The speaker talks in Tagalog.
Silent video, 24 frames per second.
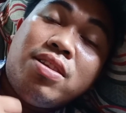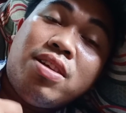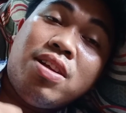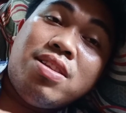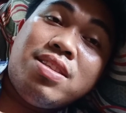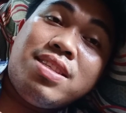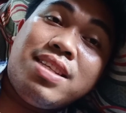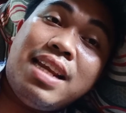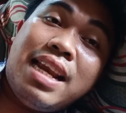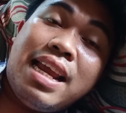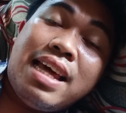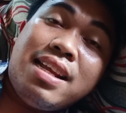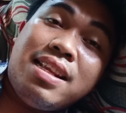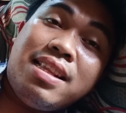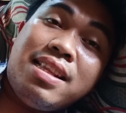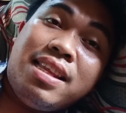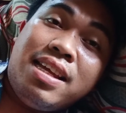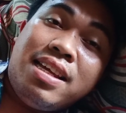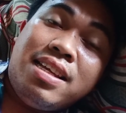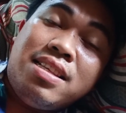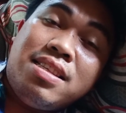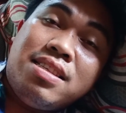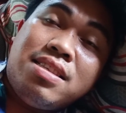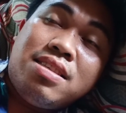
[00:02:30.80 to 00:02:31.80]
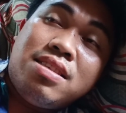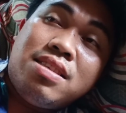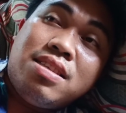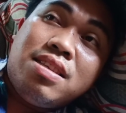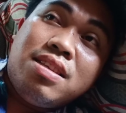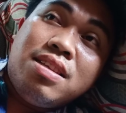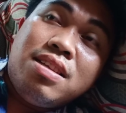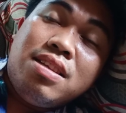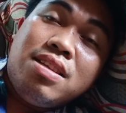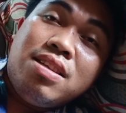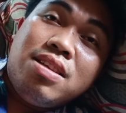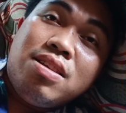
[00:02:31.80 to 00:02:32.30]

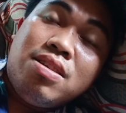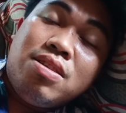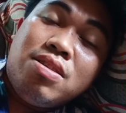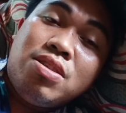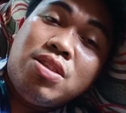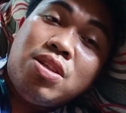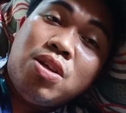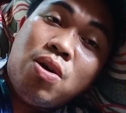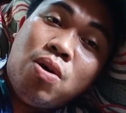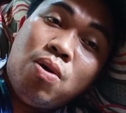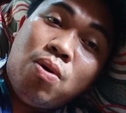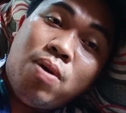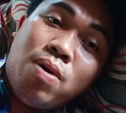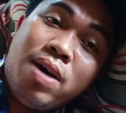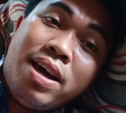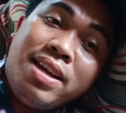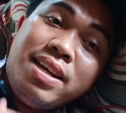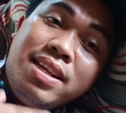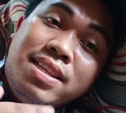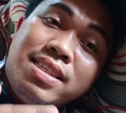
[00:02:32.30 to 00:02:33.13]
tonsillitis so I